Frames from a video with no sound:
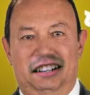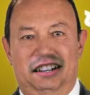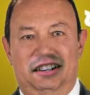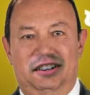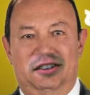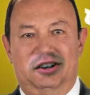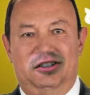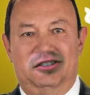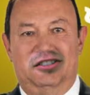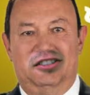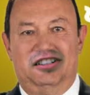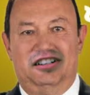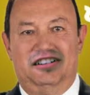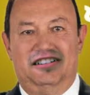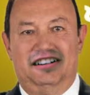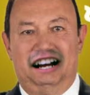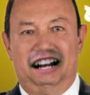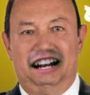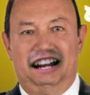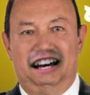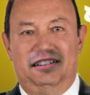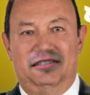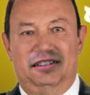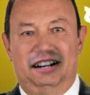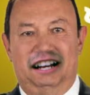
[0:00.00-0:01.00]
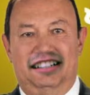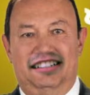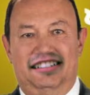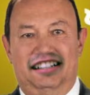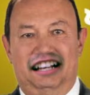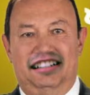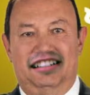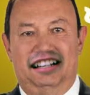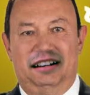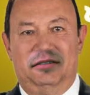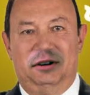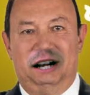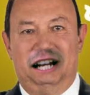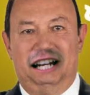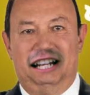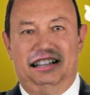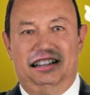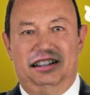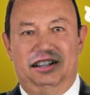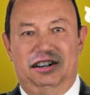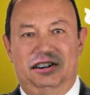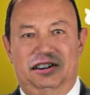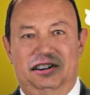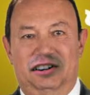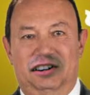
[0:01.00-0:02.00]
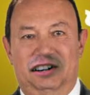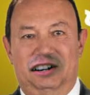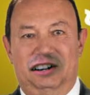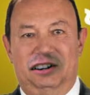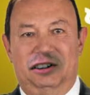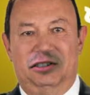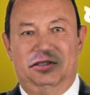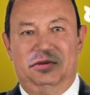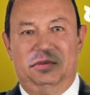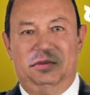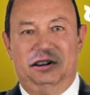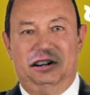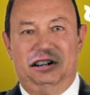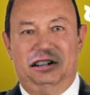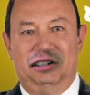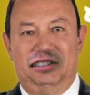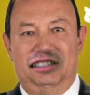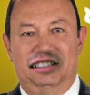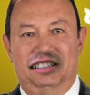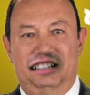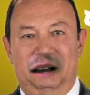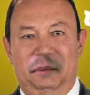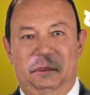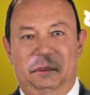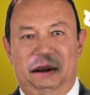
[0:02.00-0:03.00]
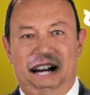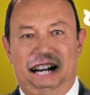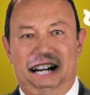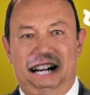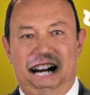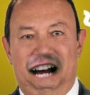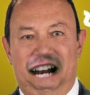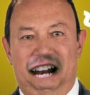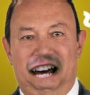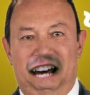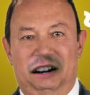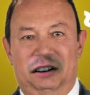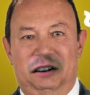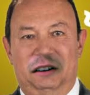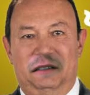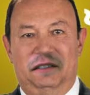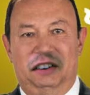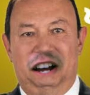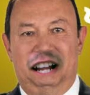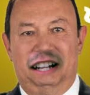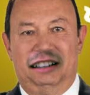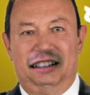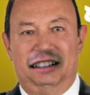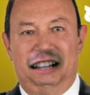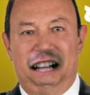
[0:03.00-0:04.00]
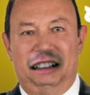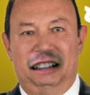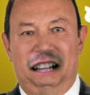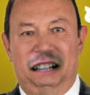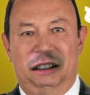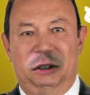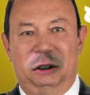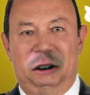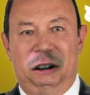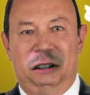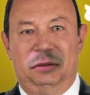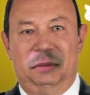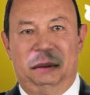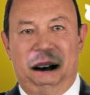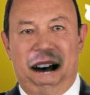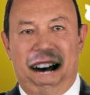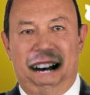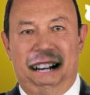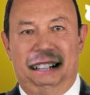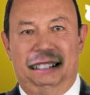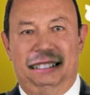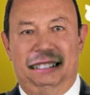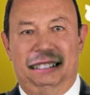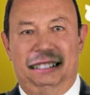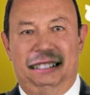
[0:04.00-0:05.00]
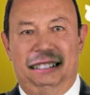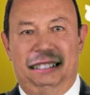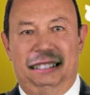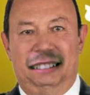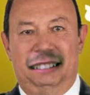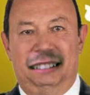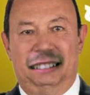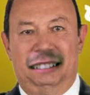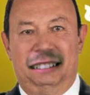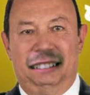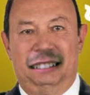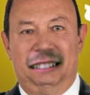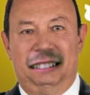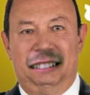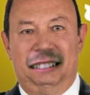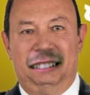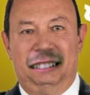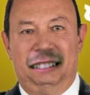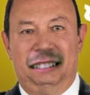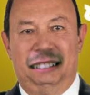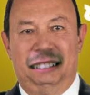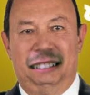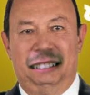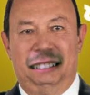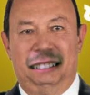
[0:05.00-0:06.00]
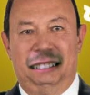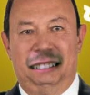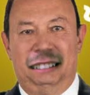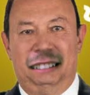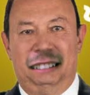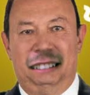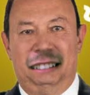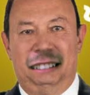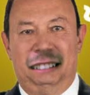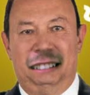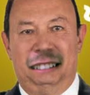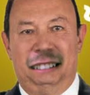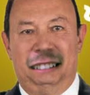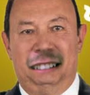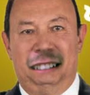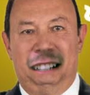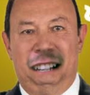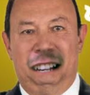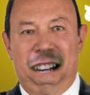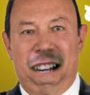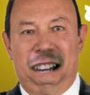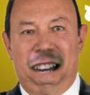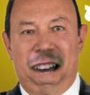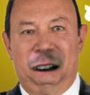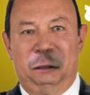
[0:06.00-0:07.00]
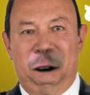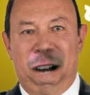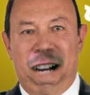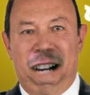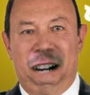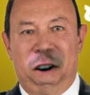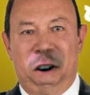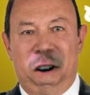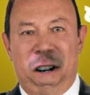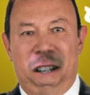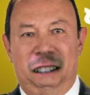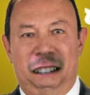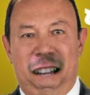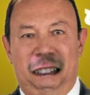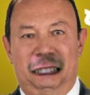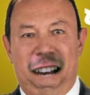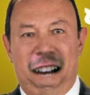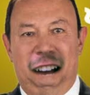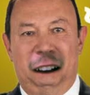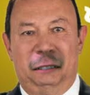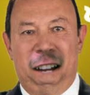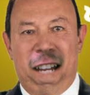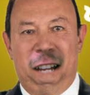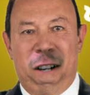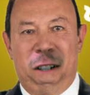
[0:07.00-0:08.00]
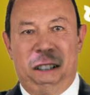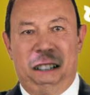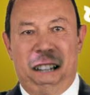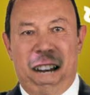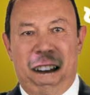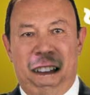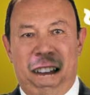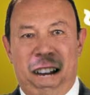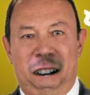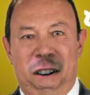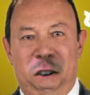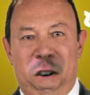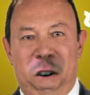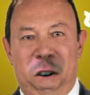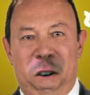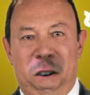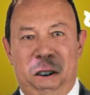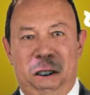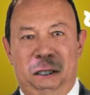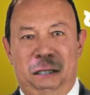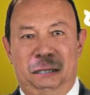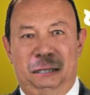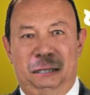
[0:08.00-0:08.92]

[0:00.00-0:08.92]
Y no solo ganaron esas, abuelito, los mulos también ganaron 20 títulos más. ¡Qué buen corte de cabello traigo!